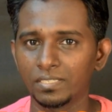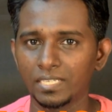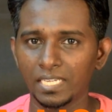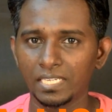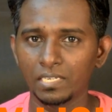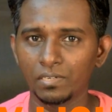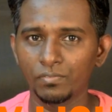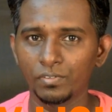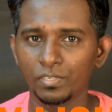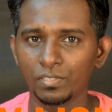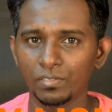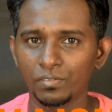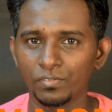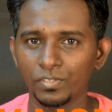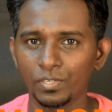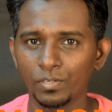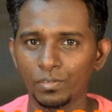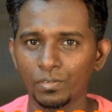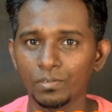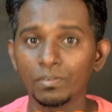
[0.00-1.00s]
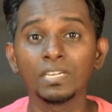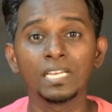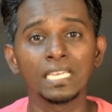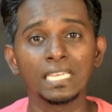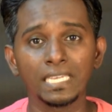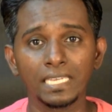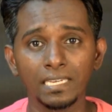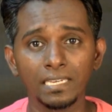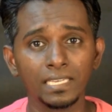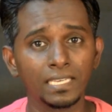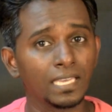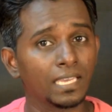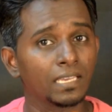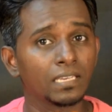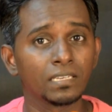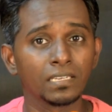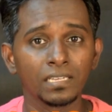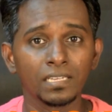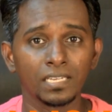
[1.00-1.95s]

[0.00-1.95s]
டெக் ரிவ்யூ வீடியோலையோ இல்லையே